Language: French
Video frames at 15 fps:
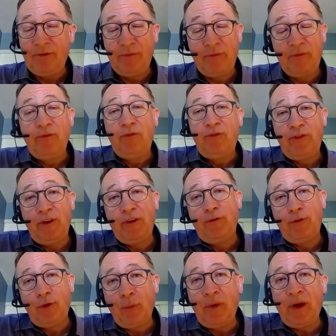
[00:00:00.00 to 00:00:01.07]
Vous, faites
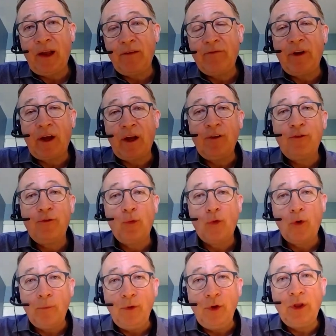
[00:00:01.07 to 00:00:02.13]
sûrement référence au
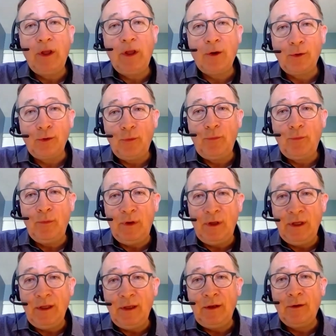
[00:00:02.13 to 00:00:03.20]
communiqué qu'on a
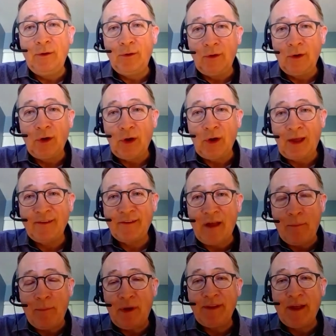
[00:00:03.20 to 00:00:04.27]
publié là, euh,
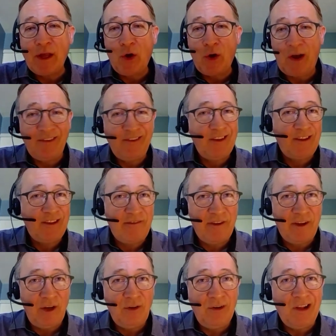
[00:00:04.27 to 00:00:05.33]
récemment, d'ailleurs, à cet
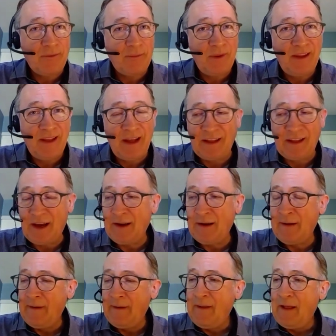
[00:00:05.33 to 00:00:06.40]
effet-là, la semaine dernière,
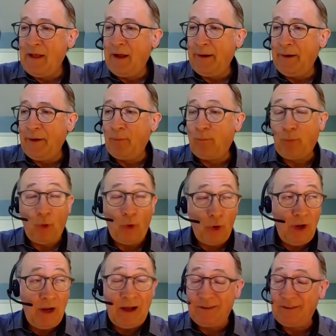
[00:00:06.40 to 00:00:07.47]
euh, pour
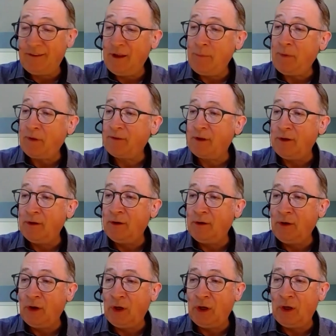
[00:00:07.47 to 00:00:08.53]
relancer, parce que
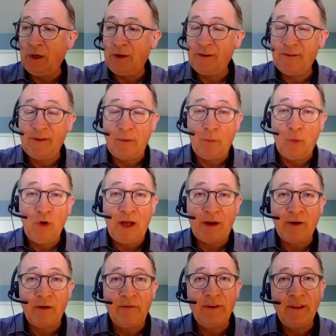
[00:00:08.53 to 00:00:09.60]
là, c'est beau la
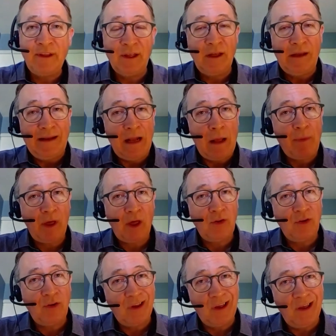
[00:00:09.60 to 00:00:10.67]
COVID, la période
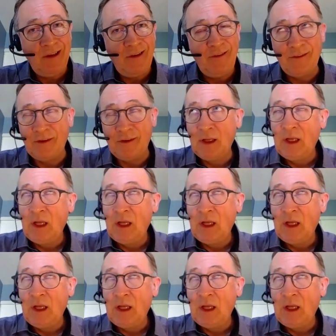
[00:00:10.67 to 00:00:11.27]
de crise.